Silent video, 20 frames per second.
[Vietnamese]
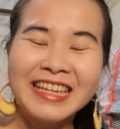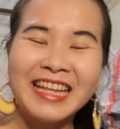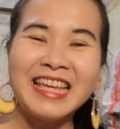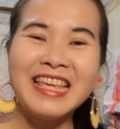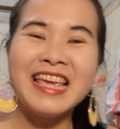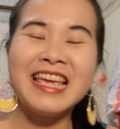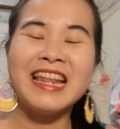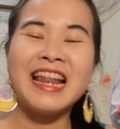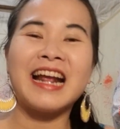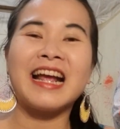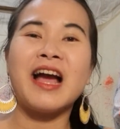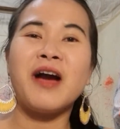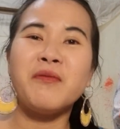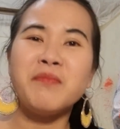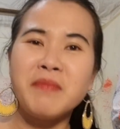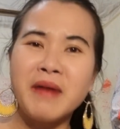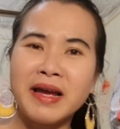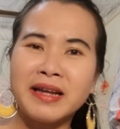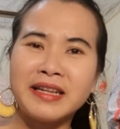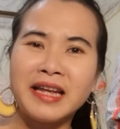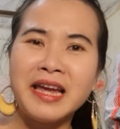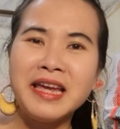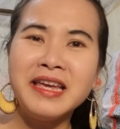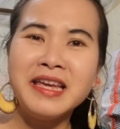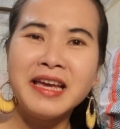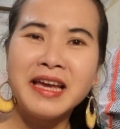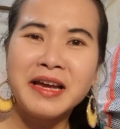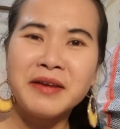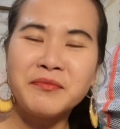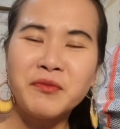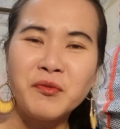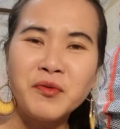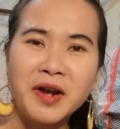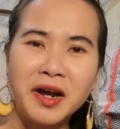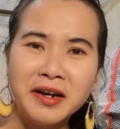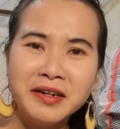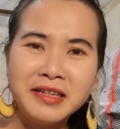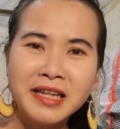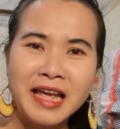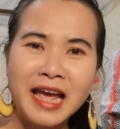tại vì đàn ông mà thấy à, phụ
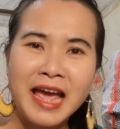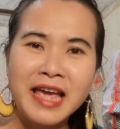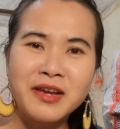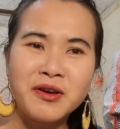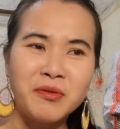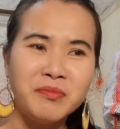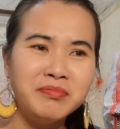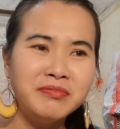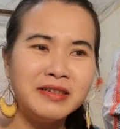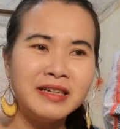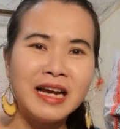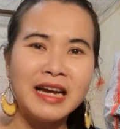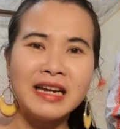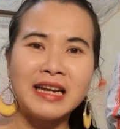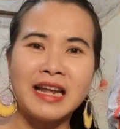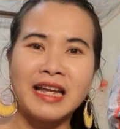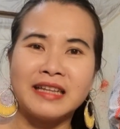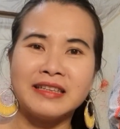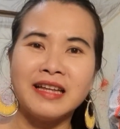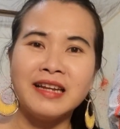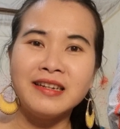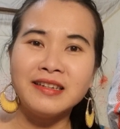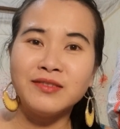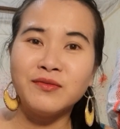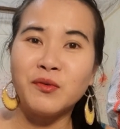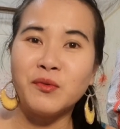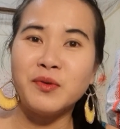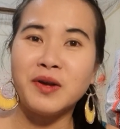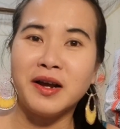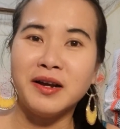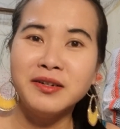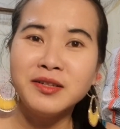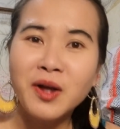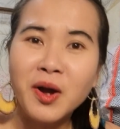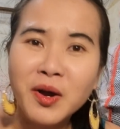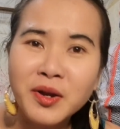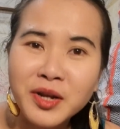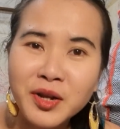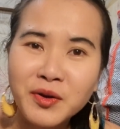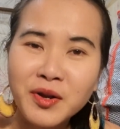nữ thì ai cũng rất là thích phụ nữ
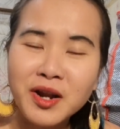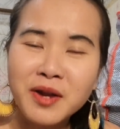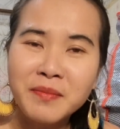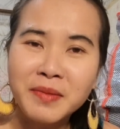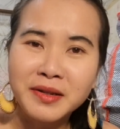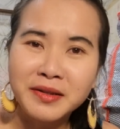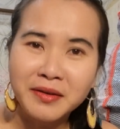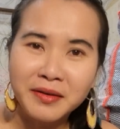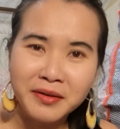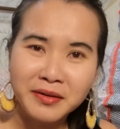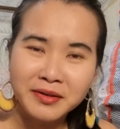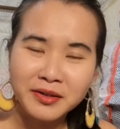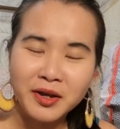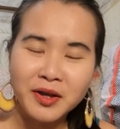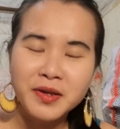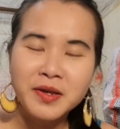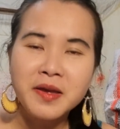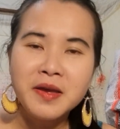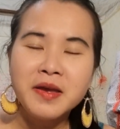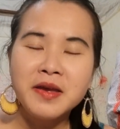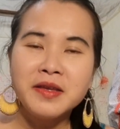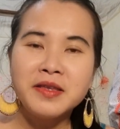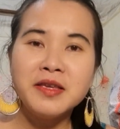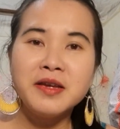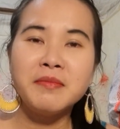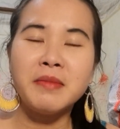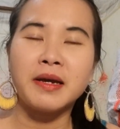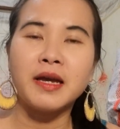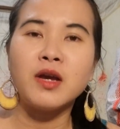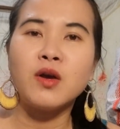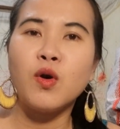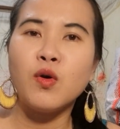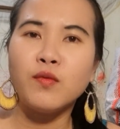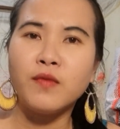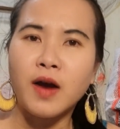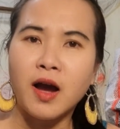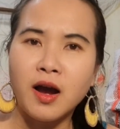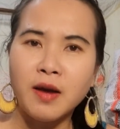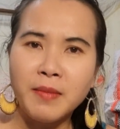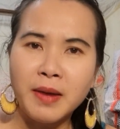thôi điều đó là bình thường thôi nhưng mà cái cô
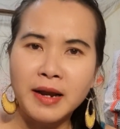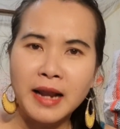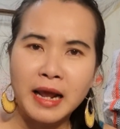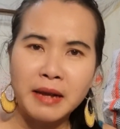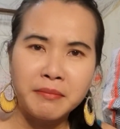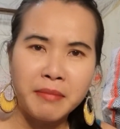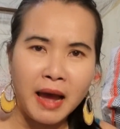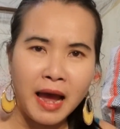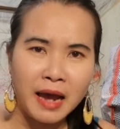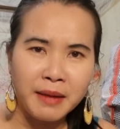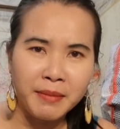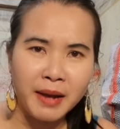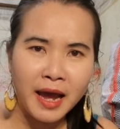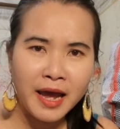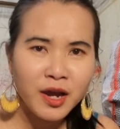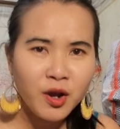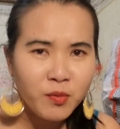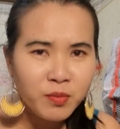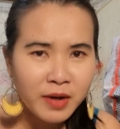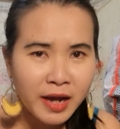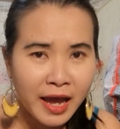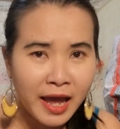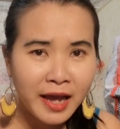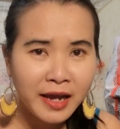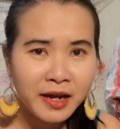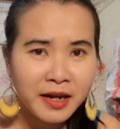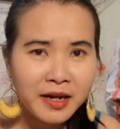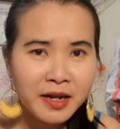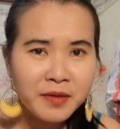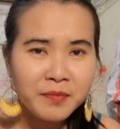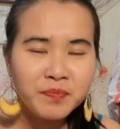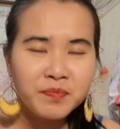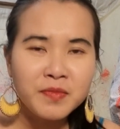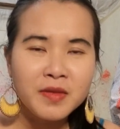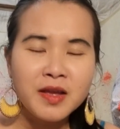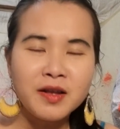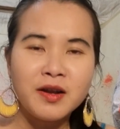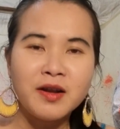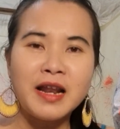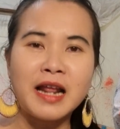vợ mà đàn bà mà ai cũng ghen hết á
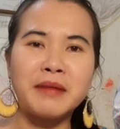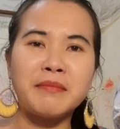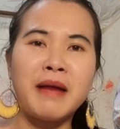đó đàn